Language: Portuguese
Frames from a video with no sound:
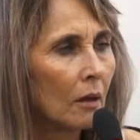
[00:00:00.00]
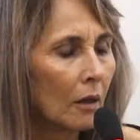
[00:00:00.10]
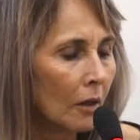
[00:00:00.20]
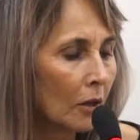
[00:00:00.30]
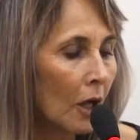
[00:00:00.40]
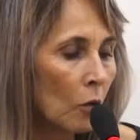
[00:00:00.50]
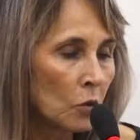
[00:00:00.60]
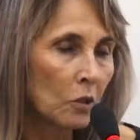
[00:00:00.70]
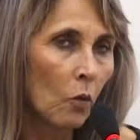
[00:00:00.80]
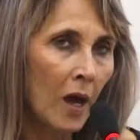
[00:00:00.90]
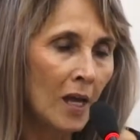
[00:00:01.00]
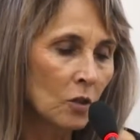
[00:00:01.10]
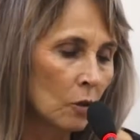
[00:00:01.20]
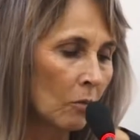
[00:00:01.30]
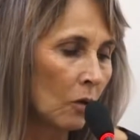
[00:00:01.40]
Então, seu
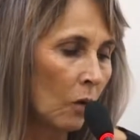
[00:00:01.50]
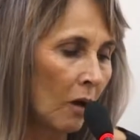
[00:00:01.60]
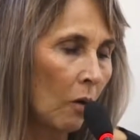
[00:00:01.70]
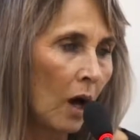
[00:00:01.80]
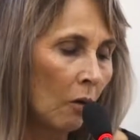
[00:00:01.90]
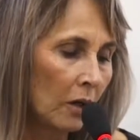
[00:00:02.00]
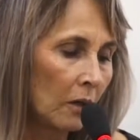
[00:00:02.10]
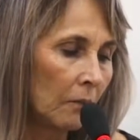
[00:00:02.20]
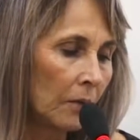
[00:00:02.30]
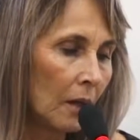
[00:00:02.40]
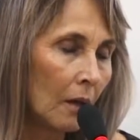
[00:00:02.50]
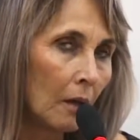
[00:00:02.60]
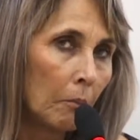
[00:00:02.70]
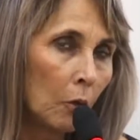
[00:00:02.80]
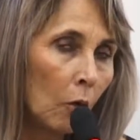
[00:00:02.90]
Edson Manuel Auler,
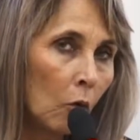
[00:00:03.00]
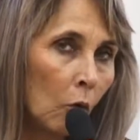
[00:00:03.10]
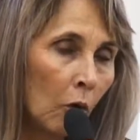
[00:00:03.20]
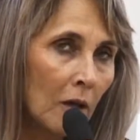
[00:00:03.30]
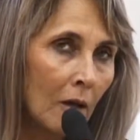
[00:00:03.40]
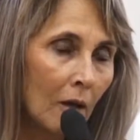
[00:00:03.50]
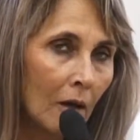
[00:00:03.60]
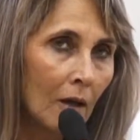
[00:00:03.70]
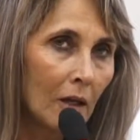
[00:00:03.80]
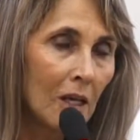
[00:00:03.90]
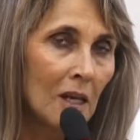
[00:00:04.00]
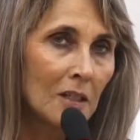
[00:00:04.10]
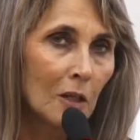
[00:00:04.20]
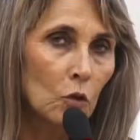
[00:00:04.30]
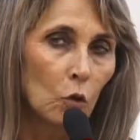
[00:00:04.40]
procure ir
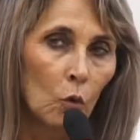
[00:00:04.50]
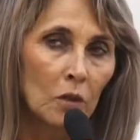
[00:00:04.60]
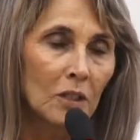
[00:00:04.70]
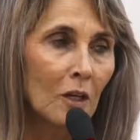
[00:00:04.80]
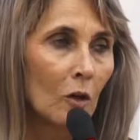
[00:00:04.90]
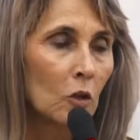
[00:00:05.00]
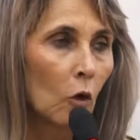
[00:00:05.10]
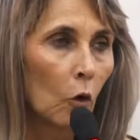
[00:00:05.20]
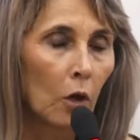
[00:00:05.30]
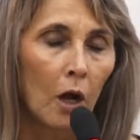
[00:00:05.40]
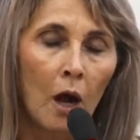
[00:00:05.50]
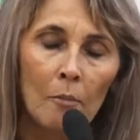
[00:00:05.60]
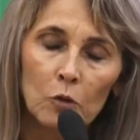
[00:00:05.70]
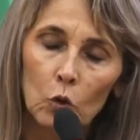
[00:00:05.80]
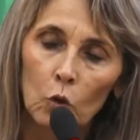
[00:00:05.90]
nessas ruas que nós
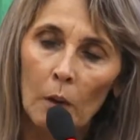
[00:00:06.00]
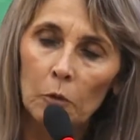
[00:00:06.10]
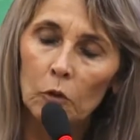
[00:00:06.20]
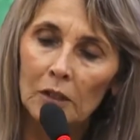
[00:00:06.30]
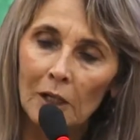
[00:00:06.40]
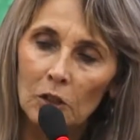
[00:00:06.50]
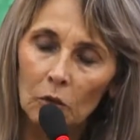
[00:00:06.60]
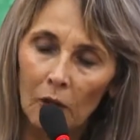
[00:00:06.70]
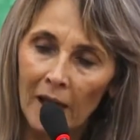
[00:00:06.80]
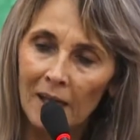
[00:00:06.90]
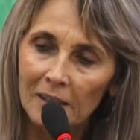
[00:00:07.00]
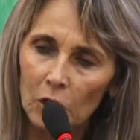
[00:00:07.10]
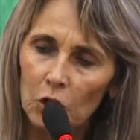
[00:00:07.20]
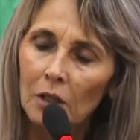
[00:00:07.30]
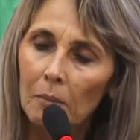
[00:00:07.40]
colocamos, que o nobre colega
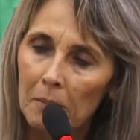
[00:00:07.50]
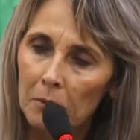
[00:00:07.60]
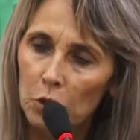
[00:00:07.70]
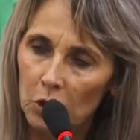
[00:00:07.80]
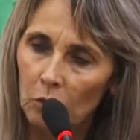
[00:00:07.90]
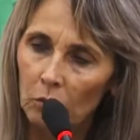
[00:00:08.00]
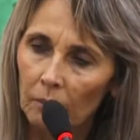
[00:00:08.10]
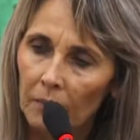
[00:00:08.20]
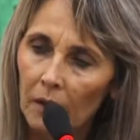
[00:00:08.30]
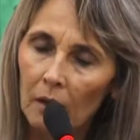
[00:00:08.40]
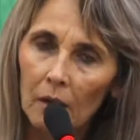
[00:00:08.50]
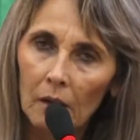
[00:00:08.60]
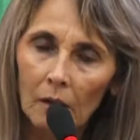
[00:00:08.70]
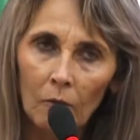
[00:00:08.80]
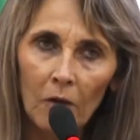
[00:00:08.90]
Serginho também pediu.
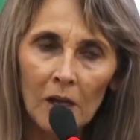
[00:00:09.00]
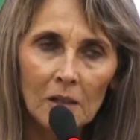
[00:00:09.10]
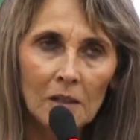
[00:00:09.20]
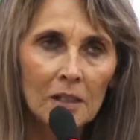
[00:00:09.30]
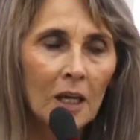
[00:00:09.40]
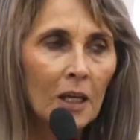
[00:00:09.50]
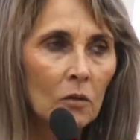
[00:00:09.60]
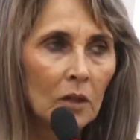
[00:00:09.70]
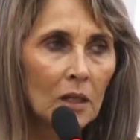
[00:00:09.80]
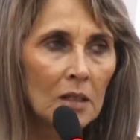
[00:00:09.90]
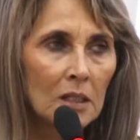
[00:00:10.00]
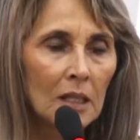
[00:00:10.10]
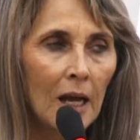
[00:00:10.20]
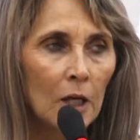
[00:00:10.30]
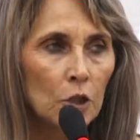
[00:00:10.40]
Não venha dizer que não tem
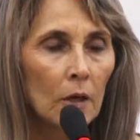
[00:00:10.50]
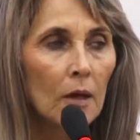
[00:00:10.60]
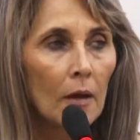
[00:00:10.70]
necessidade.